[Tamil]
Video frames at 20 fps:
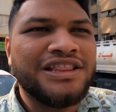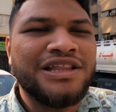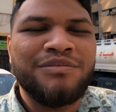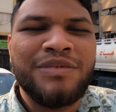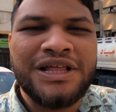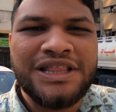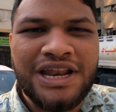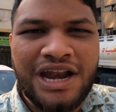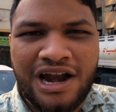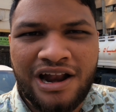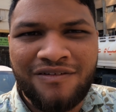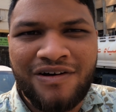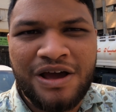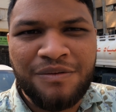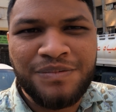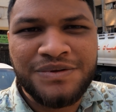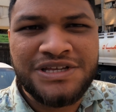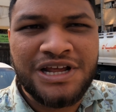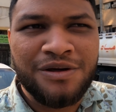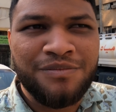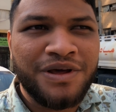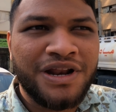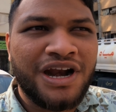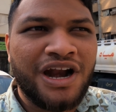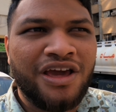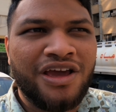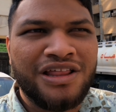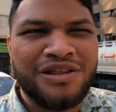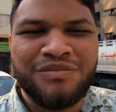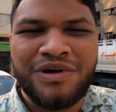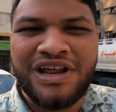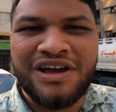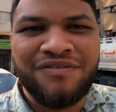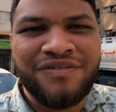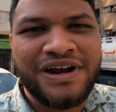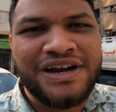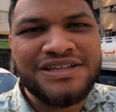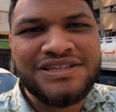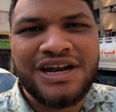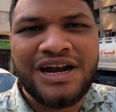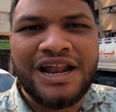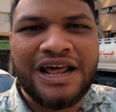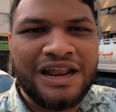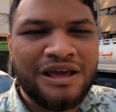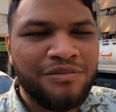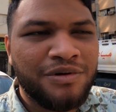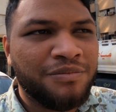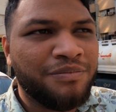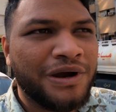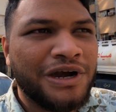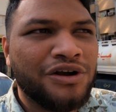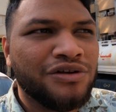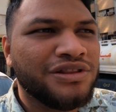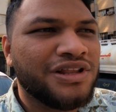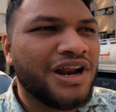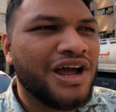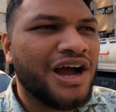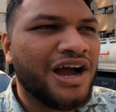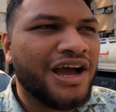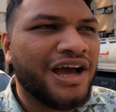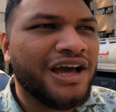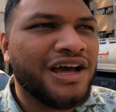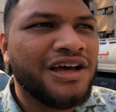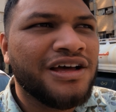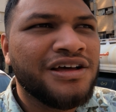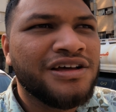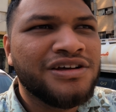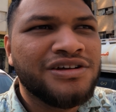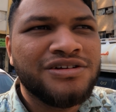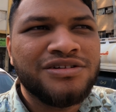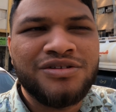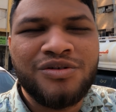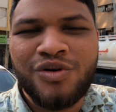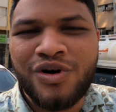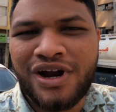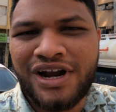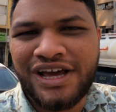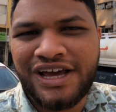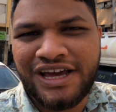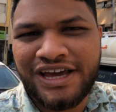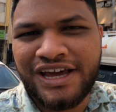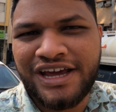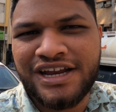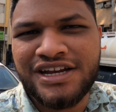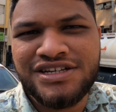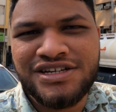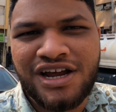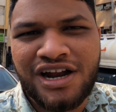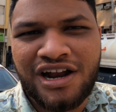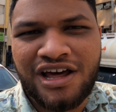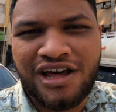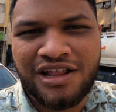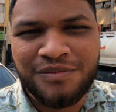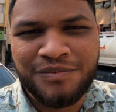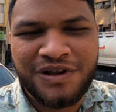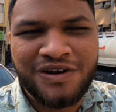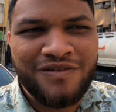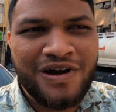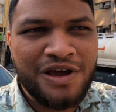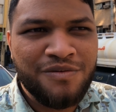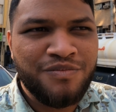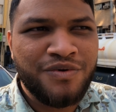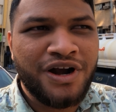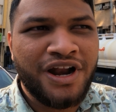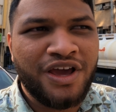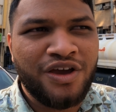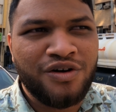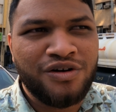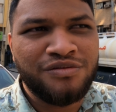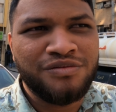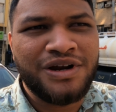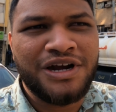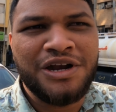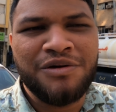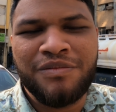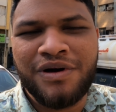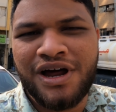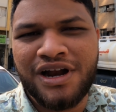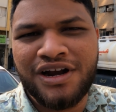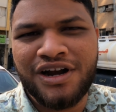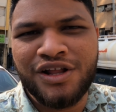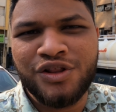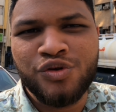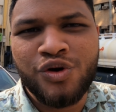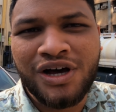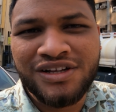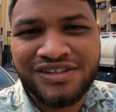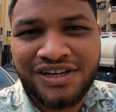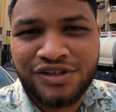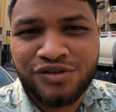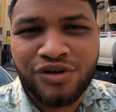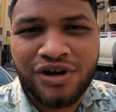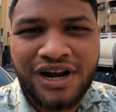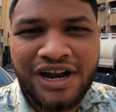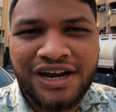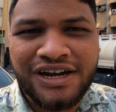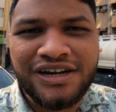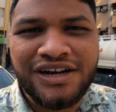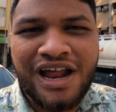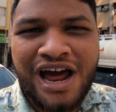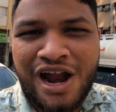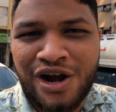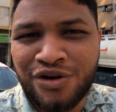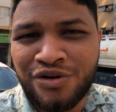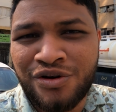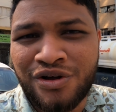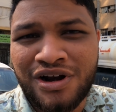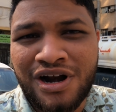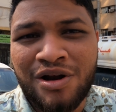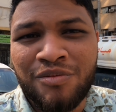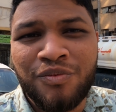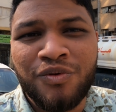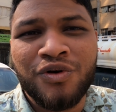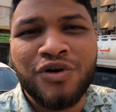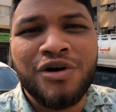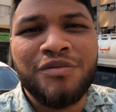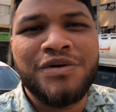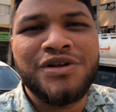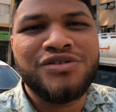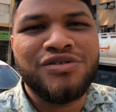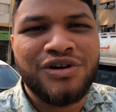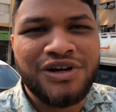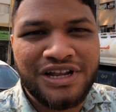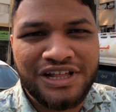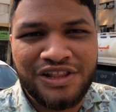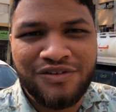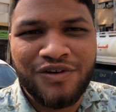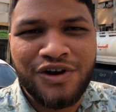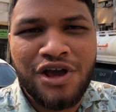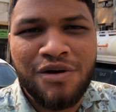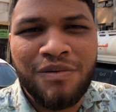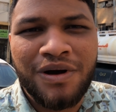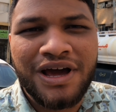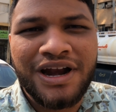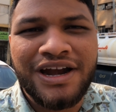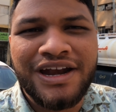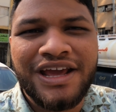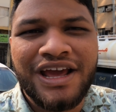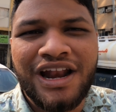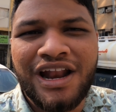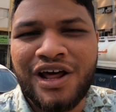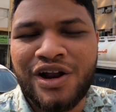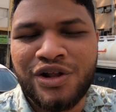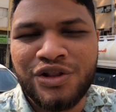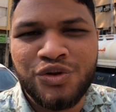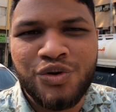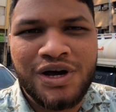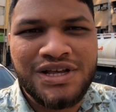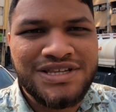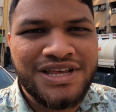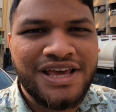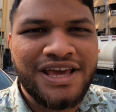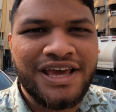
இந்த மாதிரியான வாய்ப்பு சில பேர் கிடைக்கிற மாதிரி என் ஃப்ரெண்ட்ஸ்லாம் நிறைய பேர் போயிட்டு வந்துருக்காங்க உங்களுக்கு இன்ஷால்லாம் அது மாதிரி வாய்ப்பு கிடைக்கும் கண்டிப்பாக நான் துவா செய்ய சொல்கிறேன் நானும் ஒரு நாள் போகணும் அப்படின்னு சொல்லிட்டு இந்த வீடியோ பார்க்குறேன் நீங்கள் எல்லோரும் துவா